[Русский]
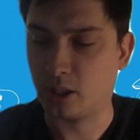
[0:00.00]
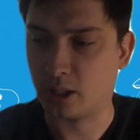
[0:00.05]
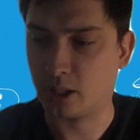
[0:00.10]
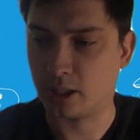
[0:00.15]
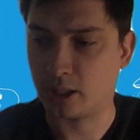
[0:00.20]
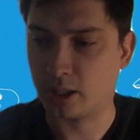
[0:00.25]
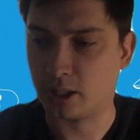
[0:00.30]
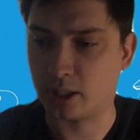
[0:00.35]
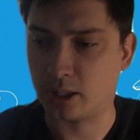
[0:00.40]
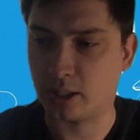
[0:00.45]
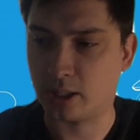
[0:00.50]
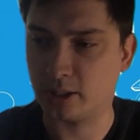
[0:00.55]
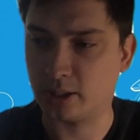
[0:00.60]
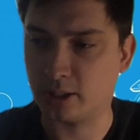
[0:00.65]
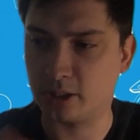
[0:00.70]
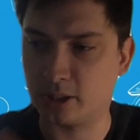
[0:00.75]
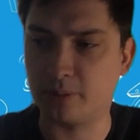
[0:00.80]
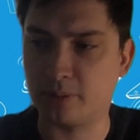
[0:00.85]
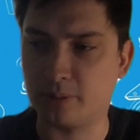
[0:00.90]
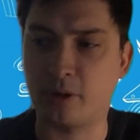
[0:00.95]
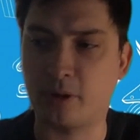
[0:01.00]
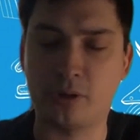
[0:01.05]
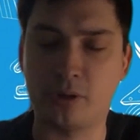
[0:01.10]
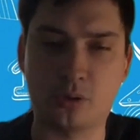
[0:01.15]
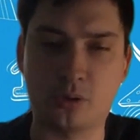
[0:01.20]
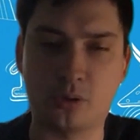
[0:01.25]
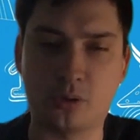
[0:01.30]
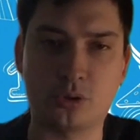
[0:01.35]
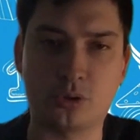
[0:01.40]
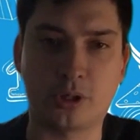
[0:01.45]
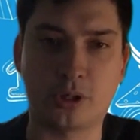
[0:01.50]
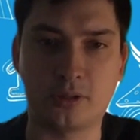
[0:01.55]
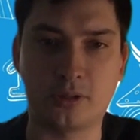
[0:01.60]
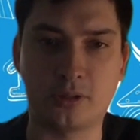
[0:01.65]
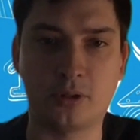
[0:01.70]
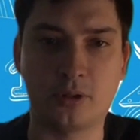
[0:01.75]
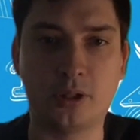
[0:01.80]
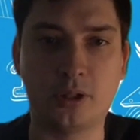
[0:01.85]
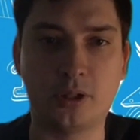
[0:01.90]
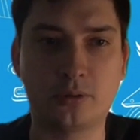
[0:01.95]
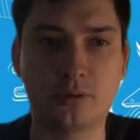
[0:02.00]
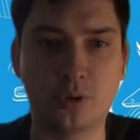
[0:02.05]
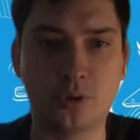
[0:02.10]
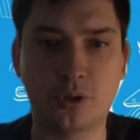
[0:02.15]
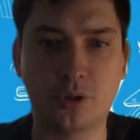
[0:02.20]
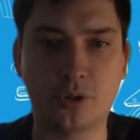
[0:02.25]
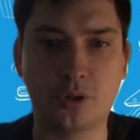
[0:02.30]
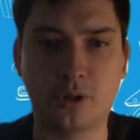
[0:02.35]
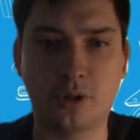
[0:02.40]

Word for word: а, направление у нас очень развитое с точки